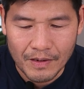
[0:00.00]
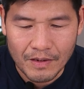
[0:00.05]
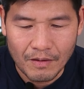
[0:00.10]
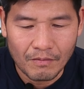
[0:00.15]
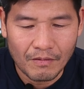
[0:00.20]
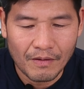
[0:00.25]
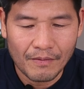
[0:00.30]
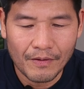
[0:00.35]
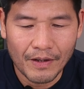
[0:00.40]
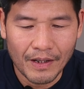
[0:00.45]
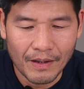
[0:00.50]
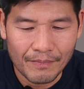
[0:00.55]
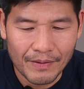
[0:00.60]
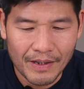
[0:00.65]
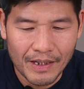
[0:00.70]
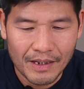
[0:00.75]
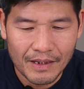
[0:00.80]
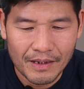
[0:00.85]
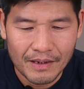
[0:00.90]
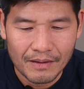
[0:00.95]
sông công nghiệp
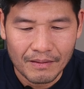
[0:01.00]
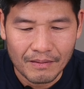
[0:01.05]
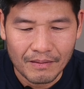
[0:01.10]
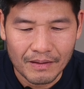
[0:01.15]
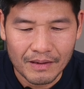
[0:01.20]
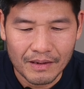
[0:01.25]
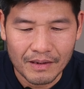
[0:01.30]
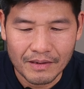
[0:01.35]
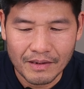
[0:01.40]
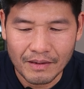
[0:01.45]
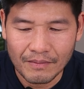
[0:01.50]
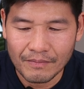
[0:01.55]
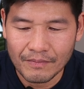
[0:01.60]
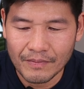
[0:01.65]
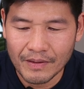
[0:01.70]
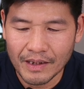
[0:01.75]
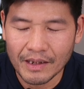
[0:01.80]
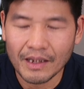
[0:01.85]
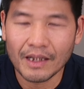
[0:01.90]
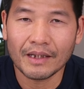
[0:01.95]
này, hoặc
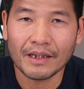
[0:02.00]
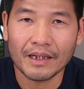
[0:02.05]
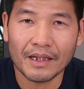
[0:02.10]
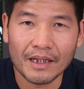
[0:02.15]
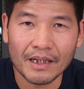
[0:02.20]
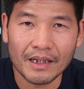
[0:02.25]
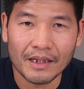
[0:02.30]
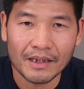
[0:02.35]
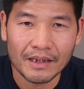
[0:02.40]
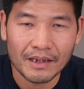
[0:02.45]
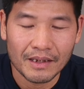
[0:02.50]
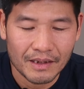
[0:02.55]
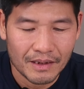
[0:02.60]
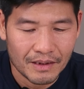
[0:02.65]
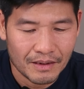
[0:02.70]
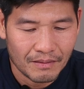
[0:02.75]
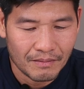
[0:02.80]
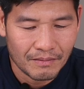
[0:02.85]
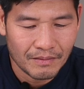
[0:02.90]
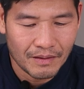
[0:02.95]
sâm kích thích này,
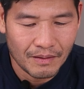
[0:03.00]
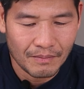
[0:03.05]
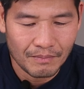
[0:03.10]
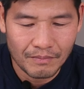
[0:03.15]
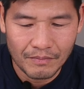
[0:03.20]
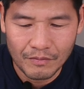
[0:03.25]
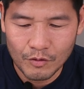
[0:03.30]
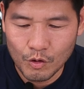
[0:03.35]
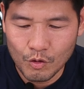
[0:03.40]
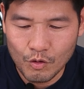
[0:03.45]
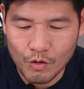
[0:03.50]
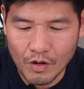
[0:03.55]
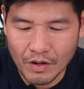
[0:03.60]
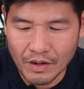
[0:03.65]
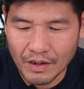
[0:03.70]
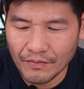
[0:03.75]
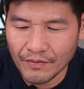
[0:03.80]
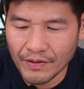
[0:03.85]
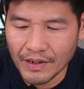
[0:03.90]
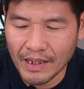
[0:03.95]
sâm Trung
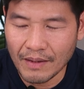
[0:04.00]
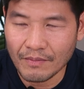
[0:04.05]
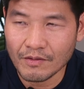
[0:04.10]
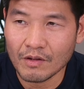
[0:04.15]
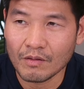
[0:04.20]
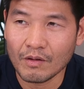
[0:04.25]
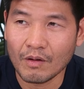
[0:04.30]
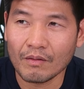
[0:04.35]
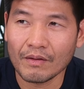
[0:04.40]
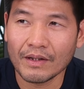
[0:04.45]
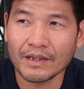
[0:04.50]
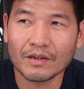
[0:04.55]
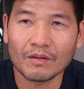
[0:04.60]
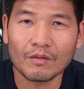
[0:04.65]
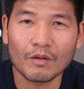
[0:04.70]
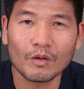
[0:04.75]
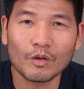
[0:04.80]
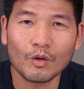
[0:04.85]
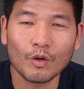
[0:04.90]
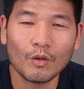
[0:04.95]
Quốc, sâm Việt Nam, sâm Ngọc Linh,
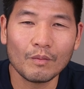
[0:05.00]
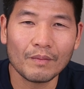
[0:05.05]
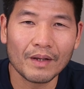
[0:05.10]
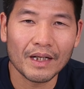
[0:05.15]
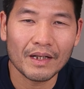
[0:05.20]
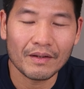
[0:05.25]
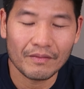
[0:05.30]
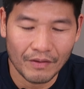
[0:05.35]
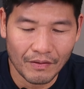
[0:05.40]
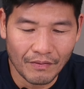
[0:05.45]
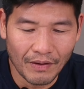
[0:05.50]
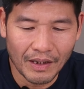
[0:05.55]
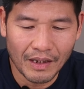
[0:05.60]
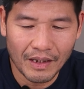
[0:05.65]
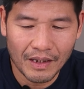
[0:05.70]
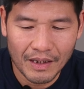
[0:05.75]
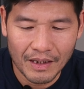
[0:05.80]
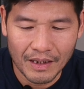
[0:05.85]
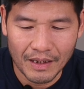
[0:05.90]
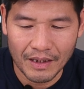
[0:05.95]
sâm Kon Tum này, vân vân.
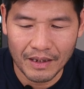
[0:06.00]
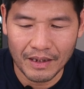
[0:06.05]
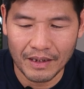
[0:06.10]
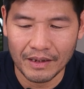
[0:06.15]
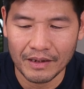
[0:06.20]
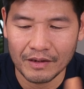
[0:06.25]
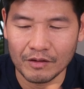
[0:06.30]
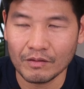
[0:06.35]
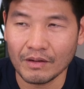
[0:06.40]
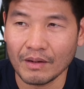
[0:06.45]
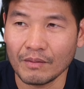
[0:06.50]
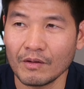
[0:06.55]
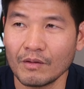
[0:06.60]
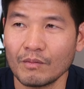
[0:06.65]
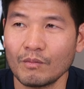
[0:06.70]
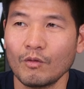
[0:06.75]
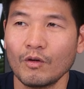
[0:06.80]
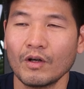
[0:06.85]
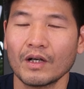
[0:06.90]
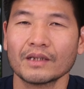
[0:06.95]
À, thì chúng ta
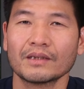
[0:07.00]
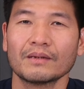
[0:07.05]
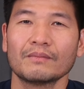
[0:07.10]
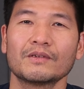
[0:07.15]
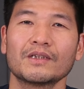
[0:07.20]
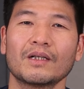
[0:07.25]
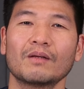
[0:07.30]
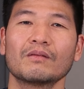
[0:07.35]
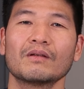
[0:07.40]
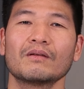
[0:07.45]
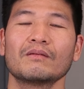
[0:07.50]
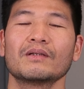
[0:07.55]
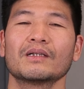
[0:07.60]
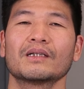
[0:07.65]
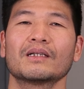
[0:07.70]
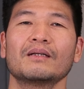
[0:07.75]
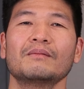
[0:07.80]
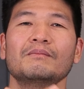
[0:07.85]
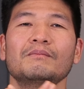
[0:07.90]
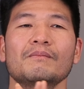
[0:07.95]
mà mua cái sâm trồng nó không
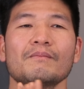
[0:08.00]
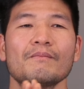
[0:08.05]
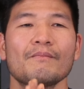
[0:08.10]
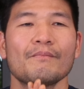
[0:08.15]
yên tâm